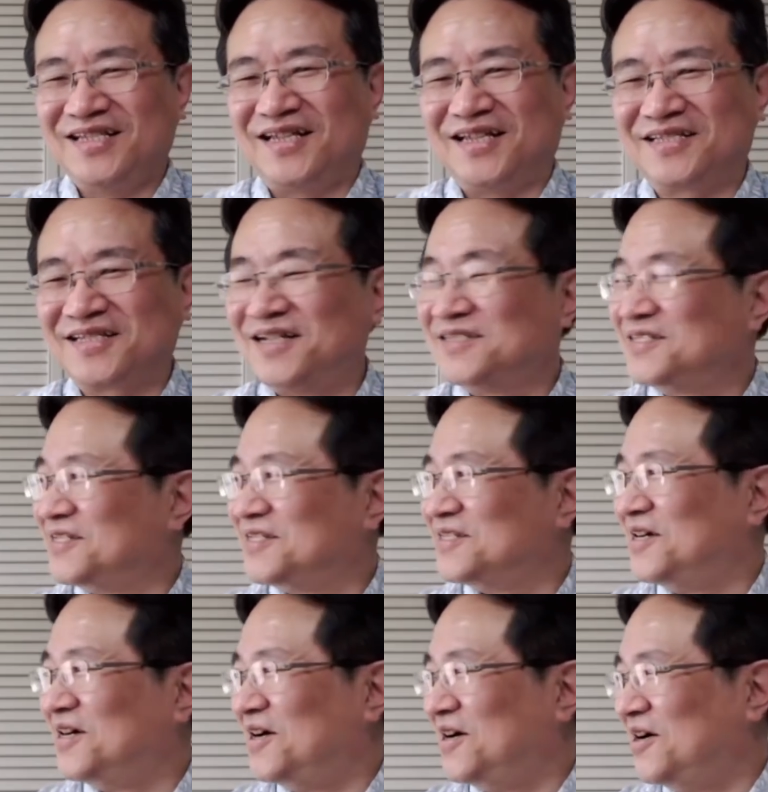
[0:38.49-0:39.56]
懐かしいな
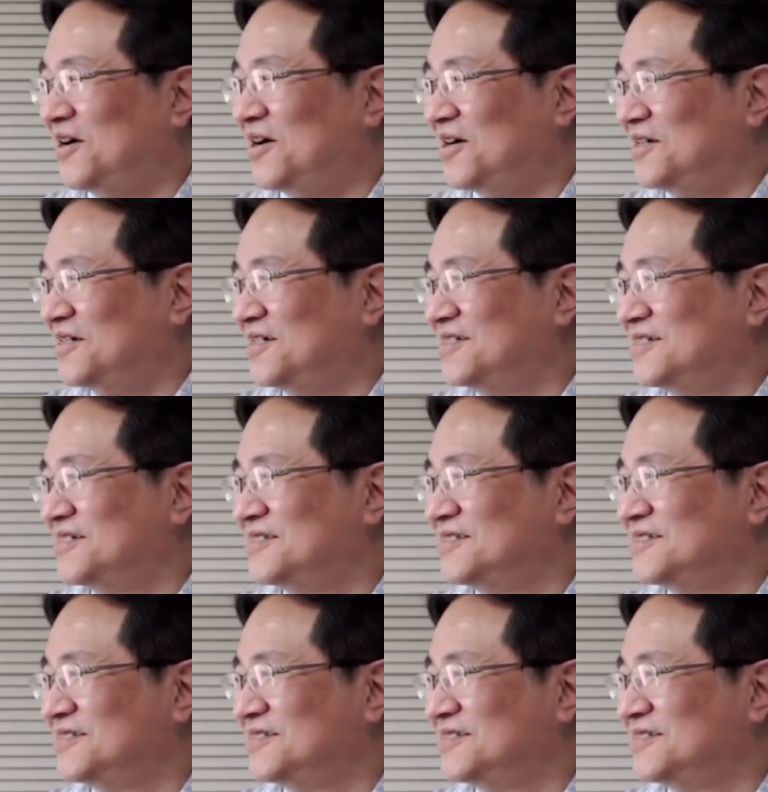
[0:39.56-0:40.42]
はい、あ